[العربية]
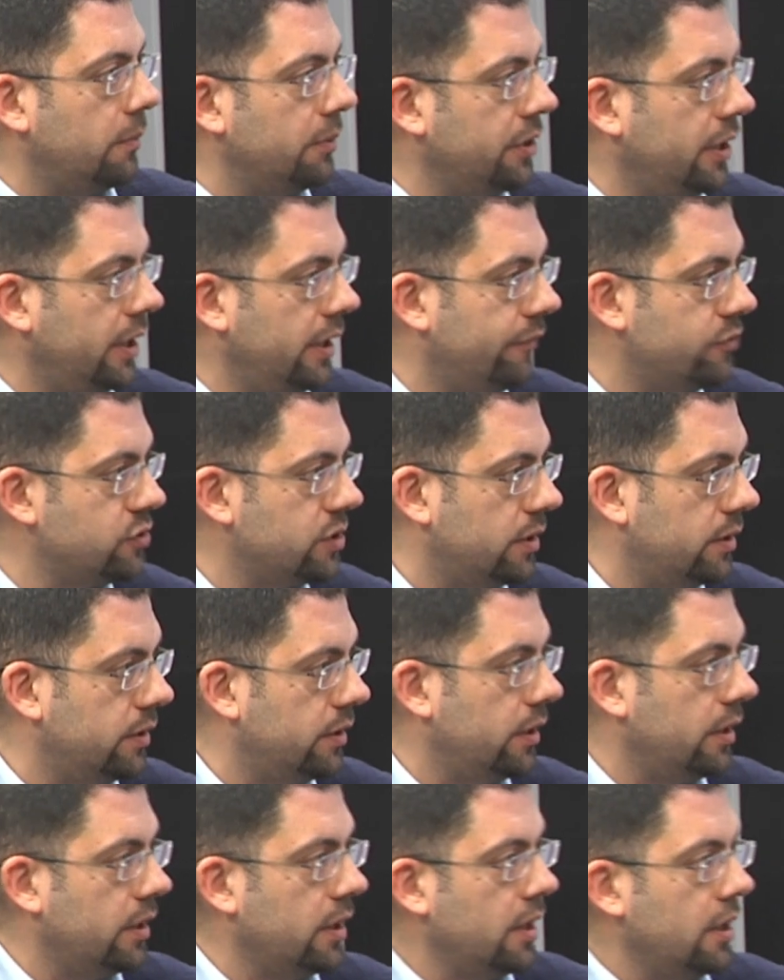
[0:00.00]
ضعيف
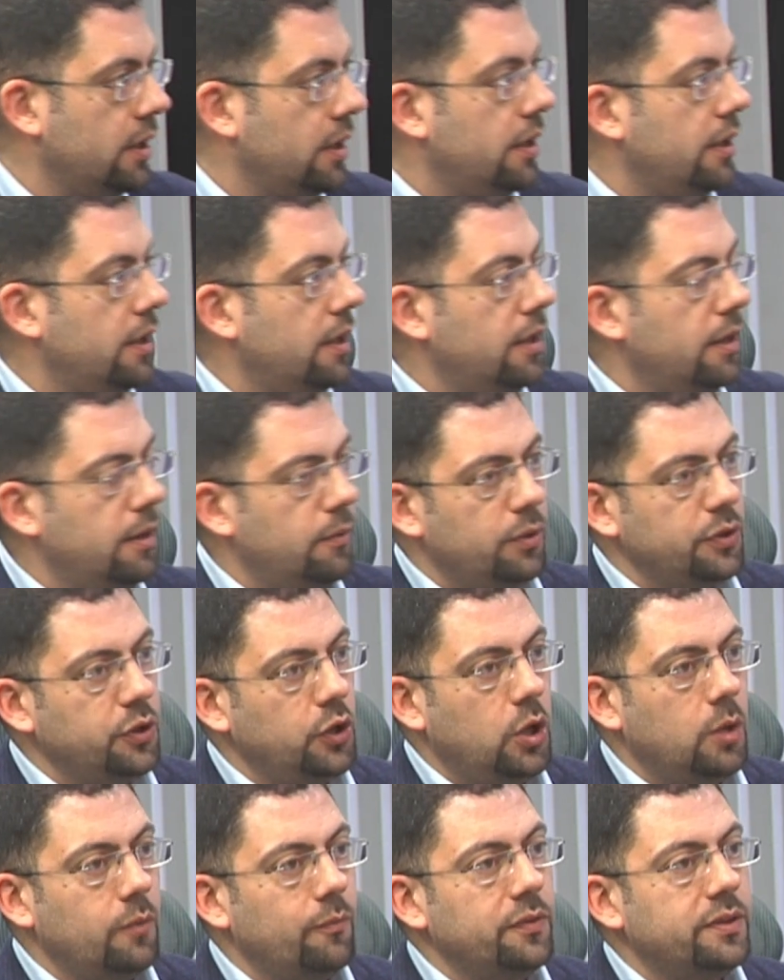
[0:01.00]
جدا آه
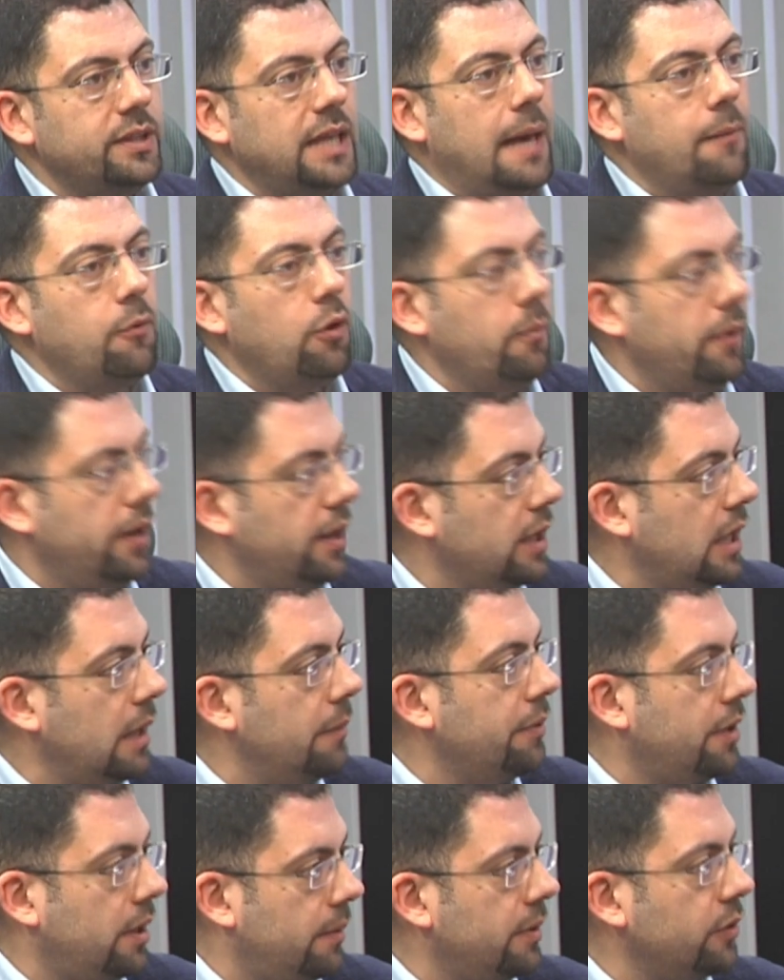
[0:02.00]
وضعهم في التعامل مع
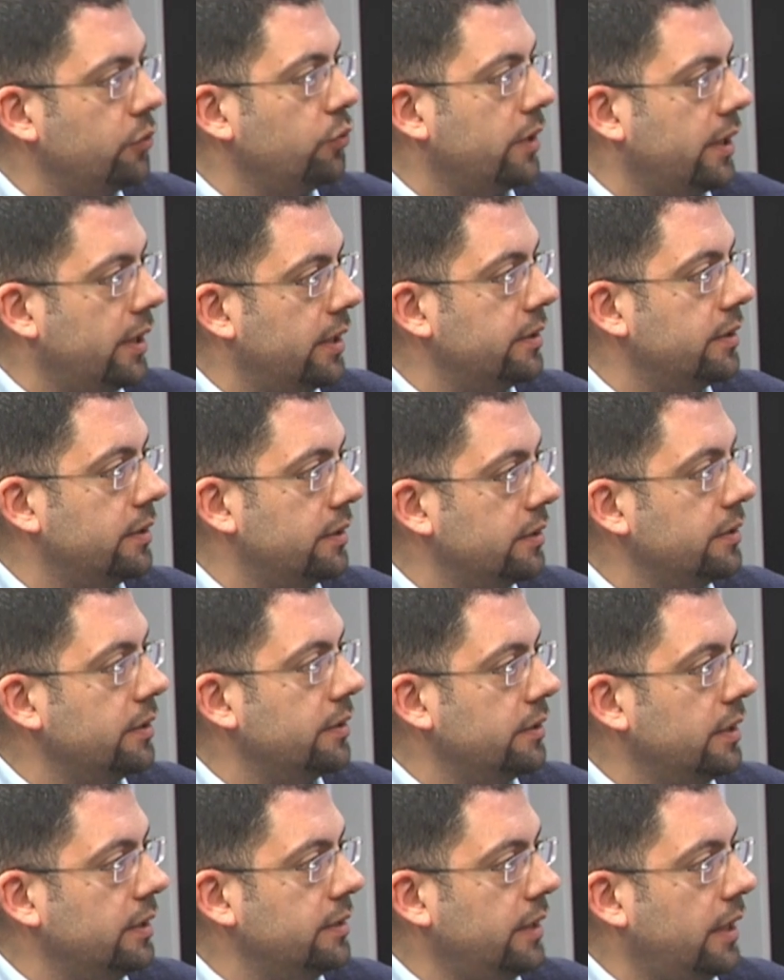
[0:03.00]
الكاميرا برضو كان آه،
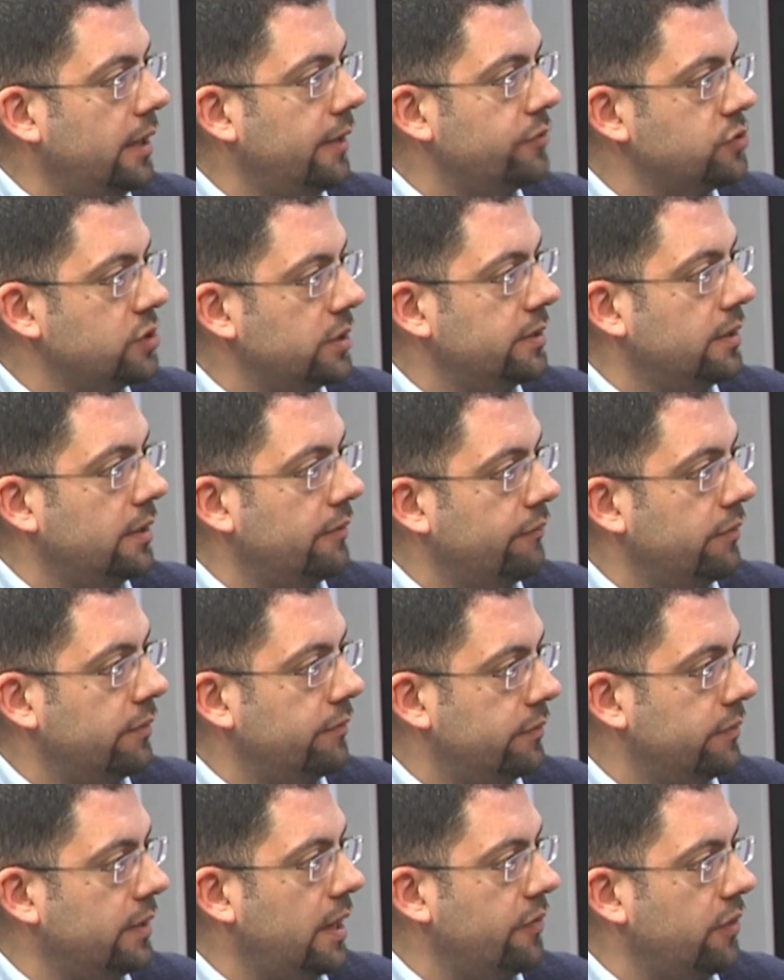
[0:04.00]
ضعيف جدا في,
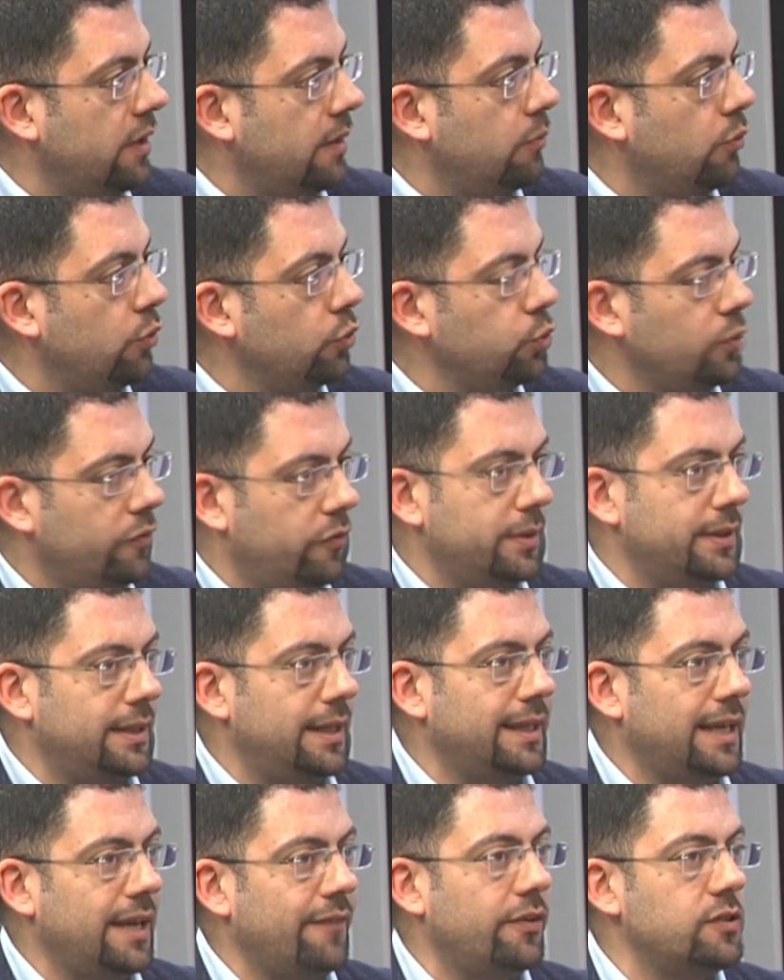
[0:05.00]
في هذا الموضوع فبالتالي
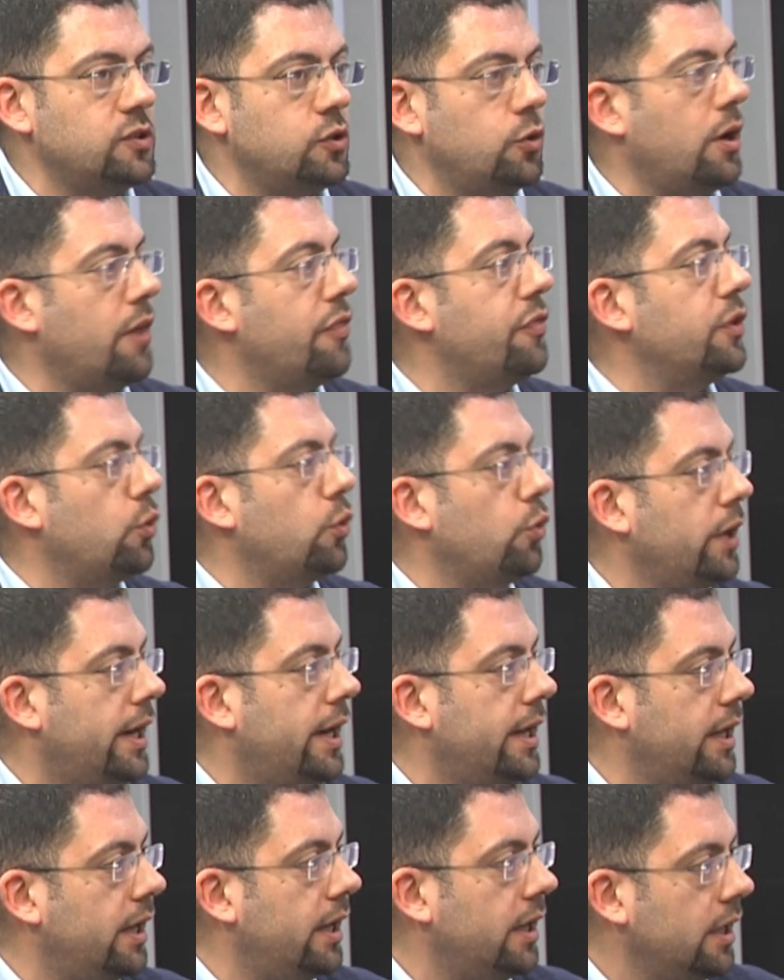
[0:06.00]
كيف سيؤثرون
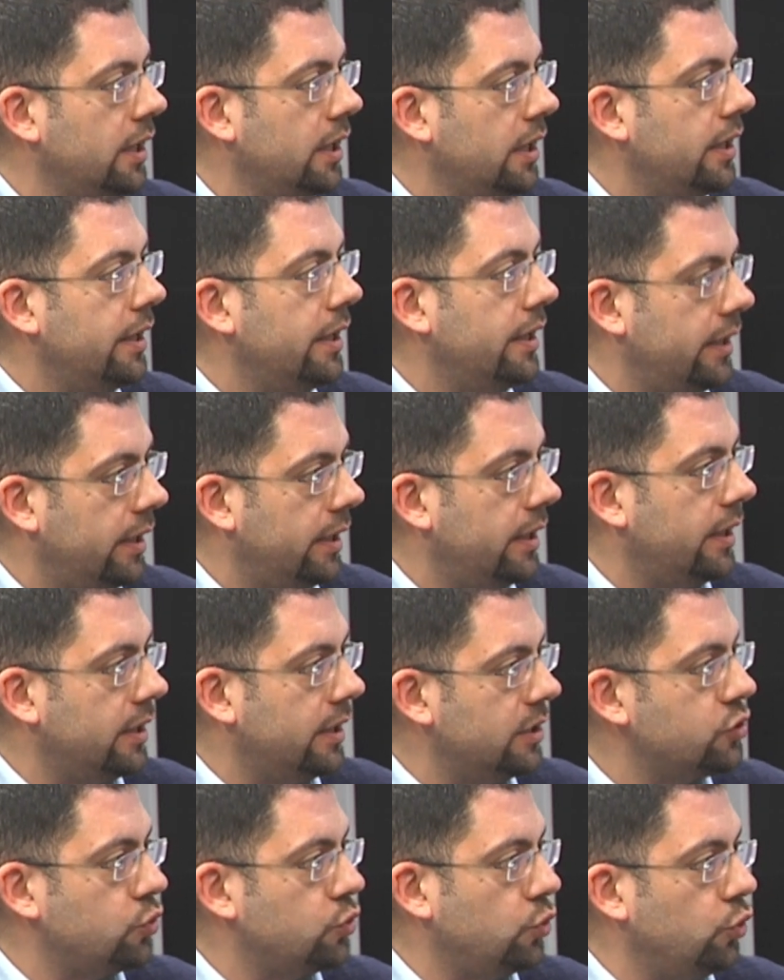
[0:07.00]
على آه, آه،
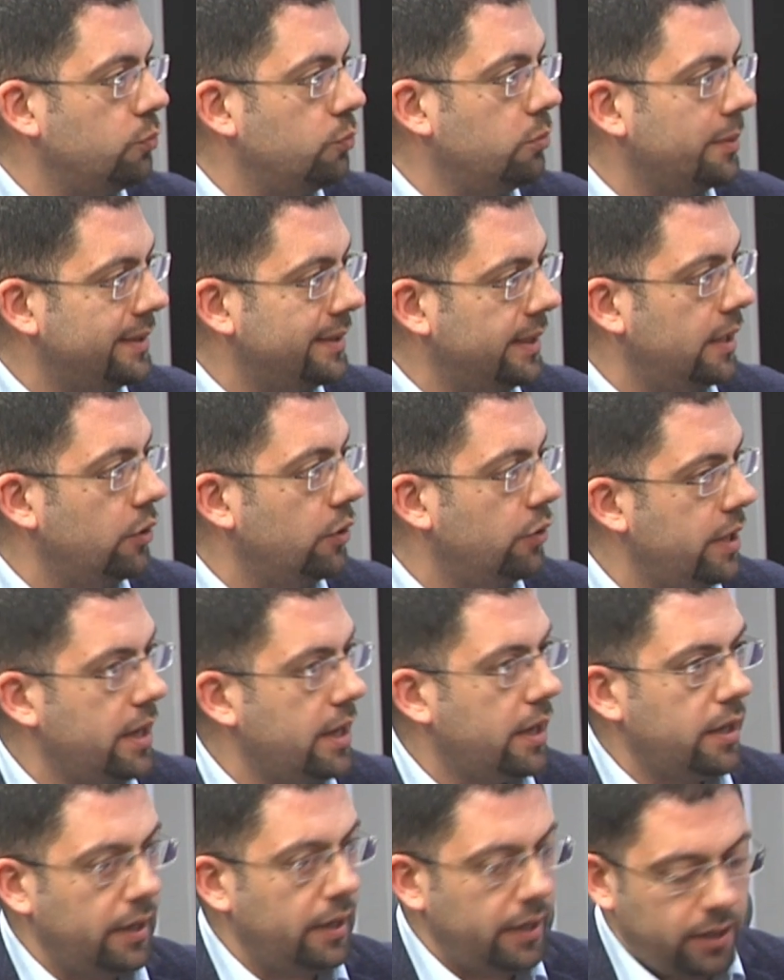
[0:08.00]
الشعوب وبالتالي
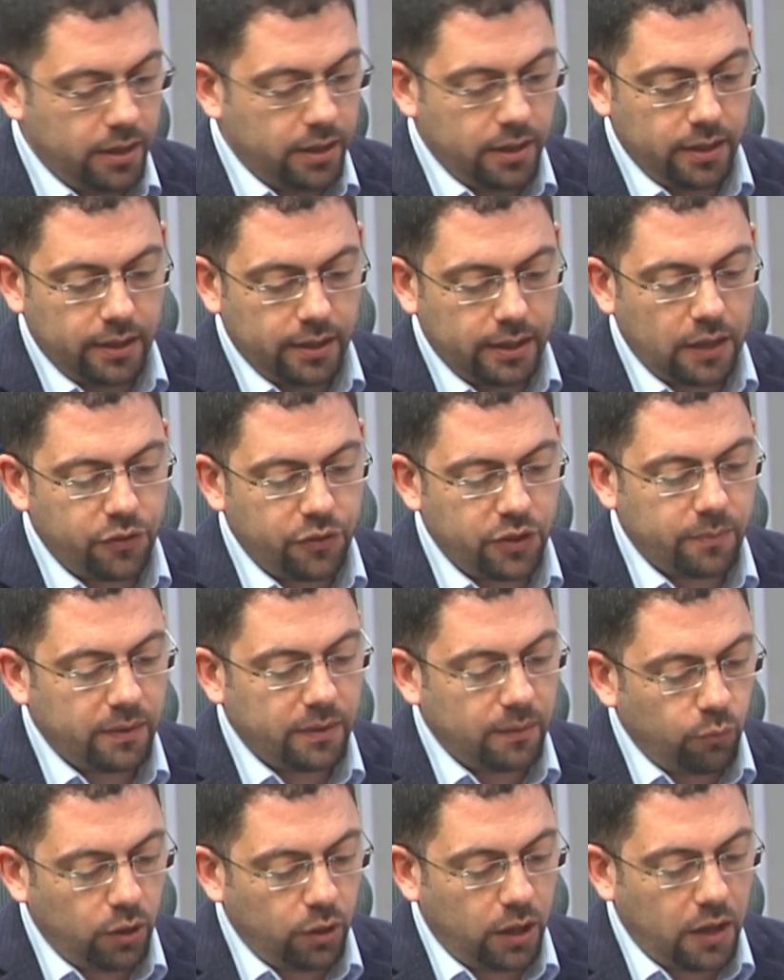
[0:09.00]
هناك يعني آه، الكثير من
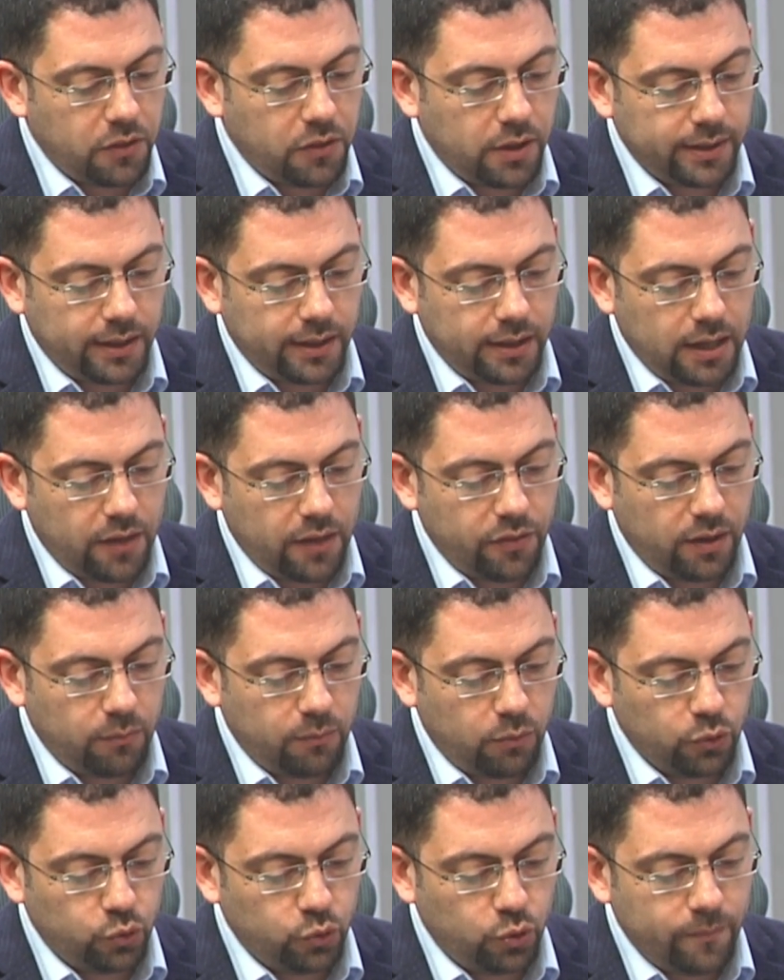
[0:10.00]
الملاحظات على هذا
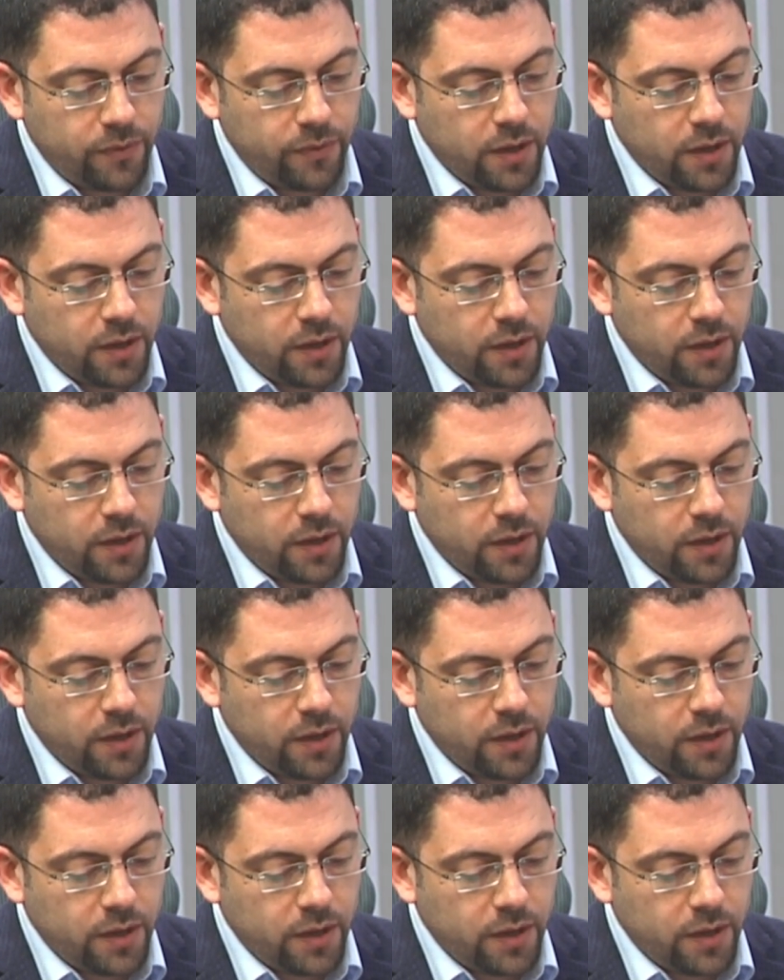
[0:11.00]
الموضوع